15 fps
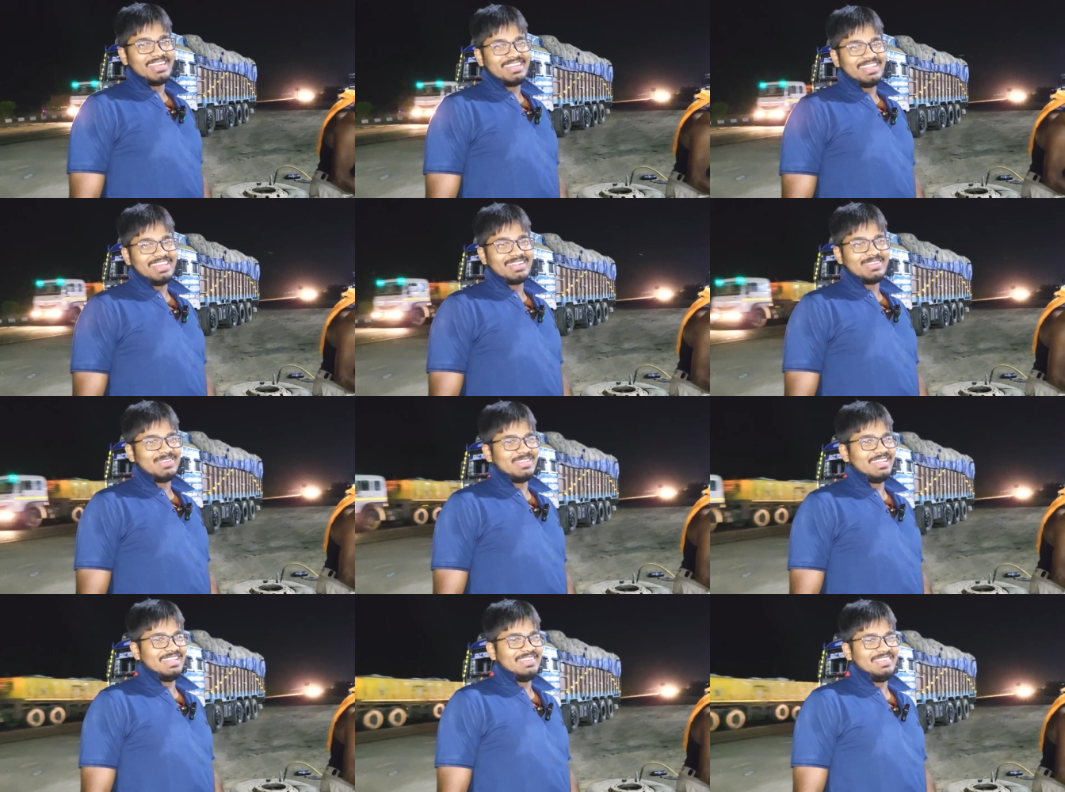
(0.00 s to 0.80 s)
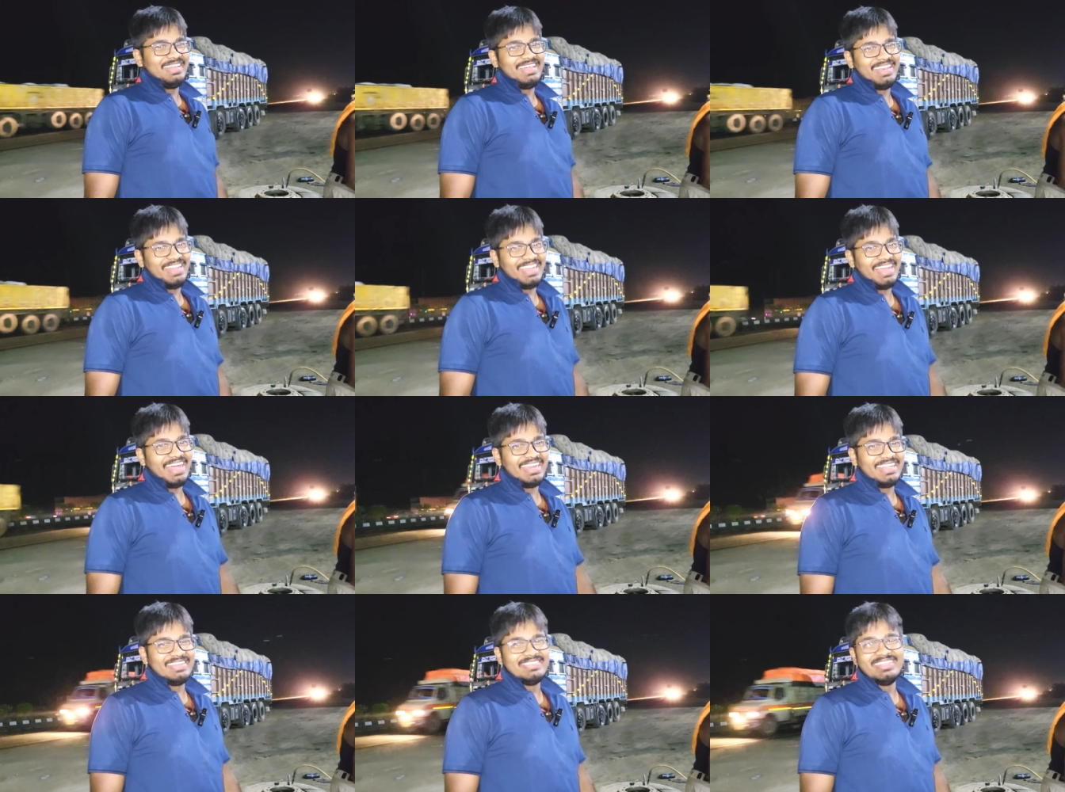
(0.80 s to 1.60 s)
है टायर खोलने में और
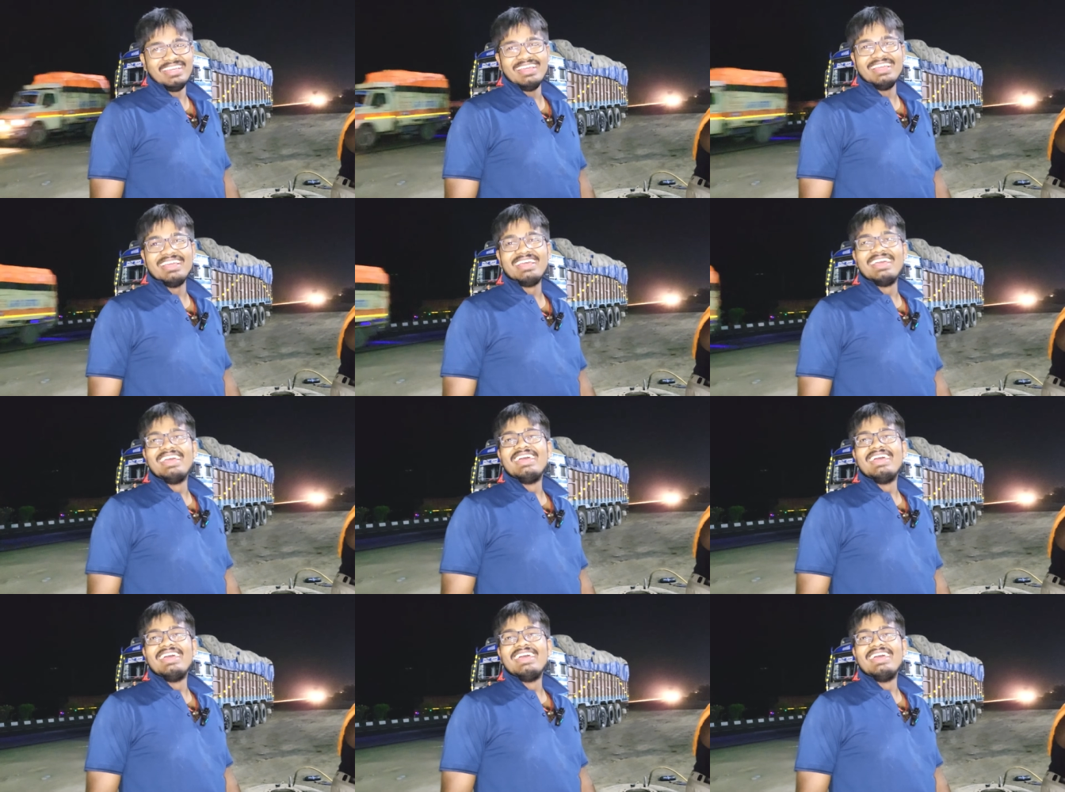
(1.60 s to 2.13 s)
लगाने में